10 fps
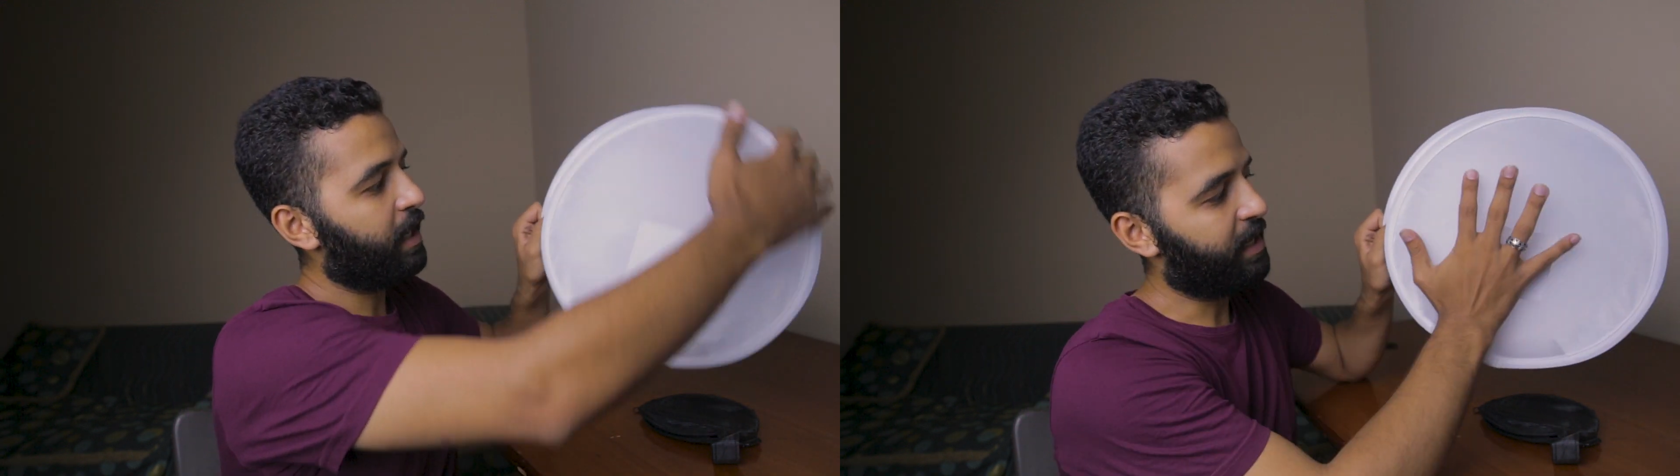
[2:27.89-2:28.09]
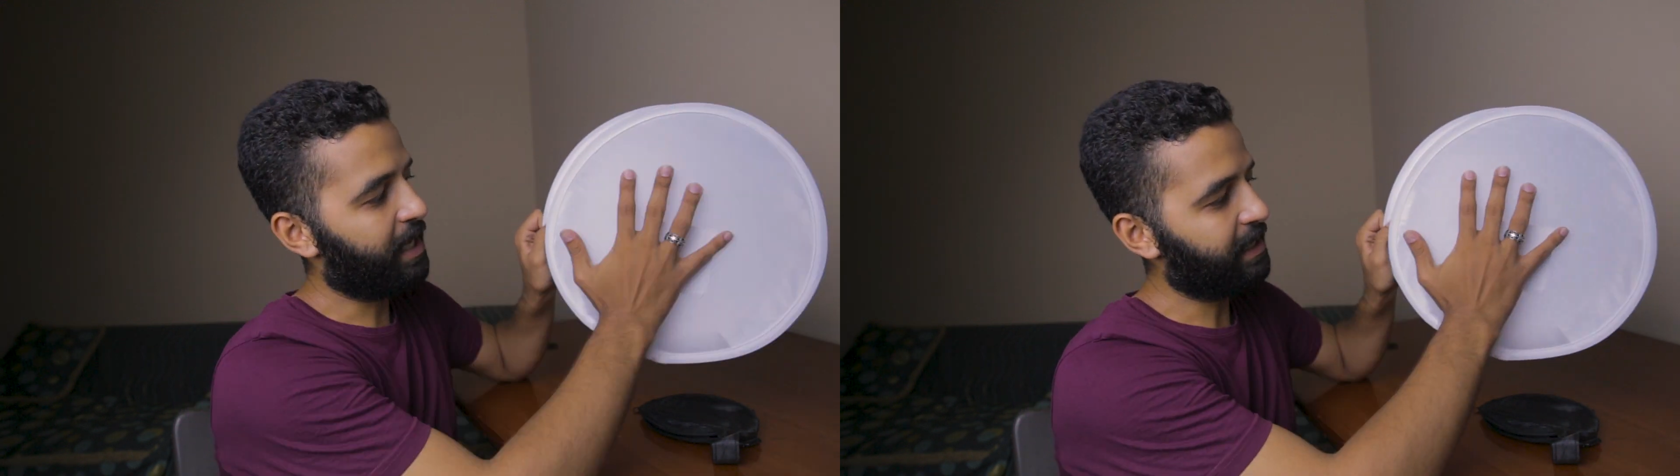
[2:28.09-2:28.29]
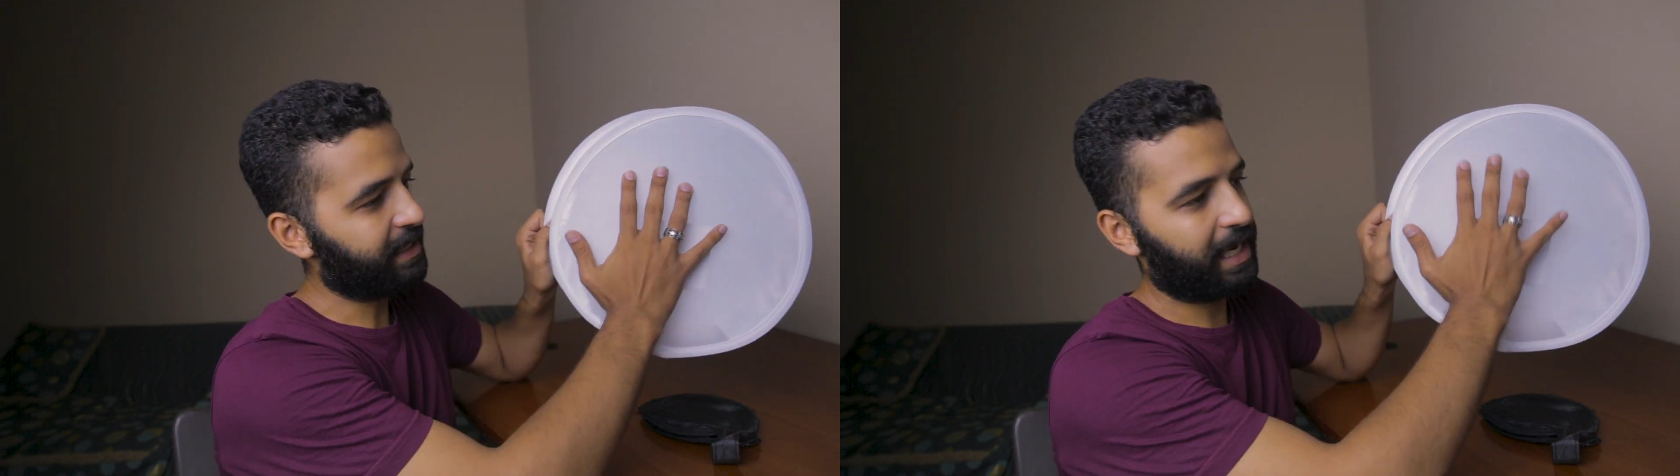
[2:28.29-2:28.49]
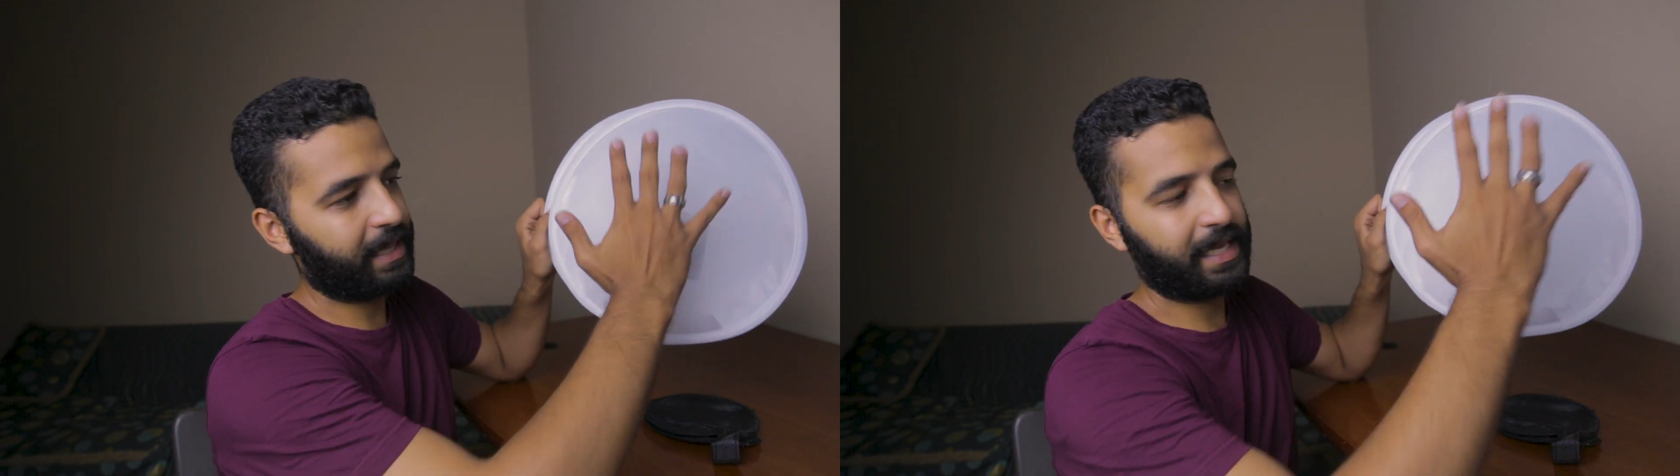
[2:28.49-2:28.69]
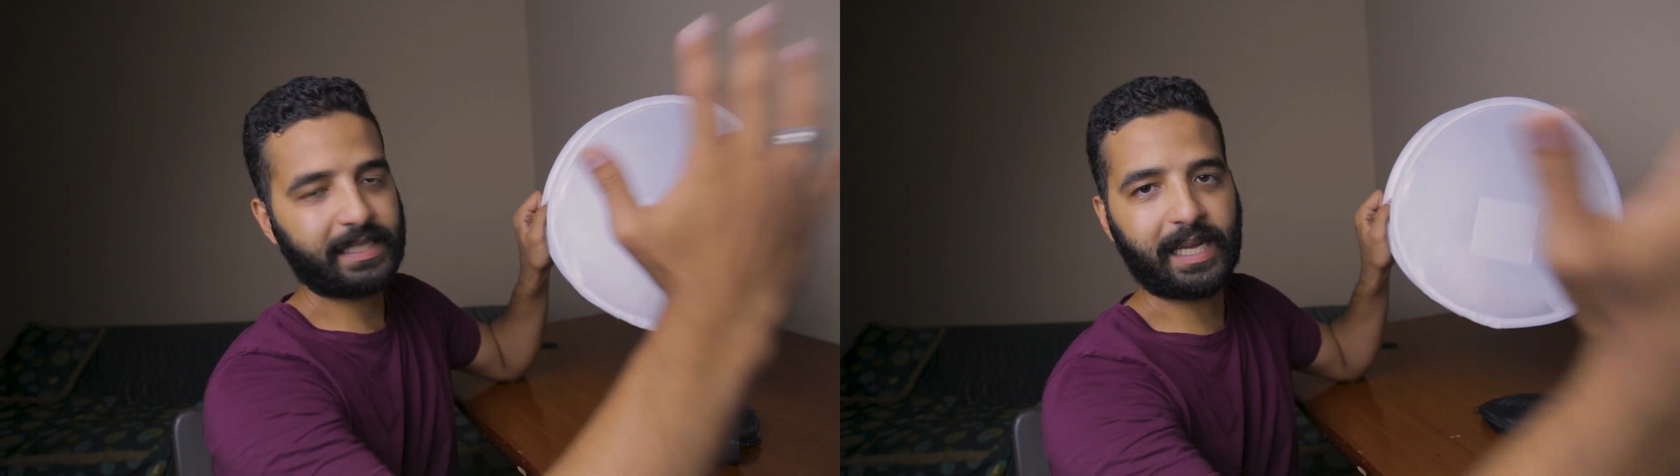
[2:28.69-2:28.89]
كده بينعكس على
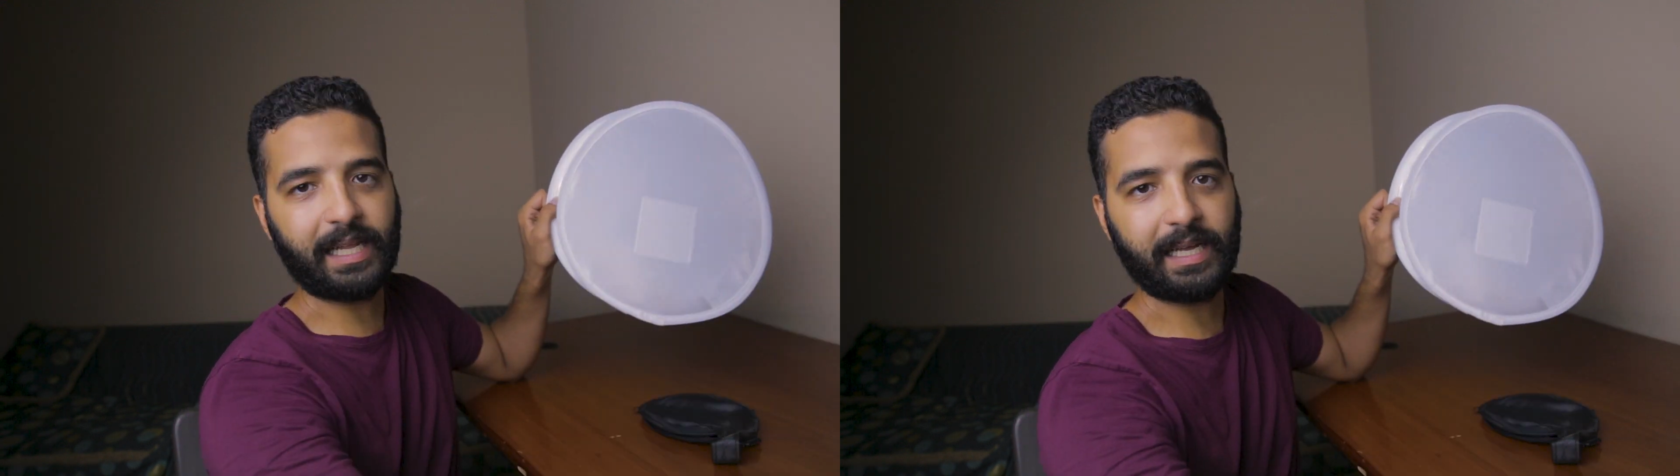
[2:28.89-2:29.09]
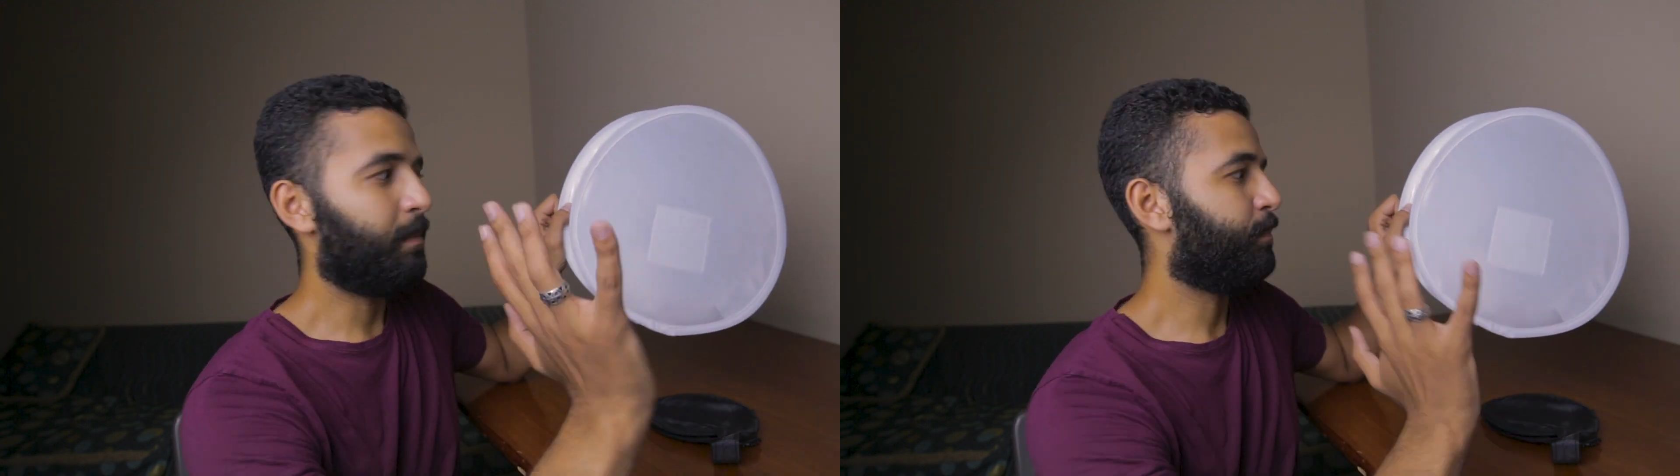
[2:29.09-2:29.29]
الناس كده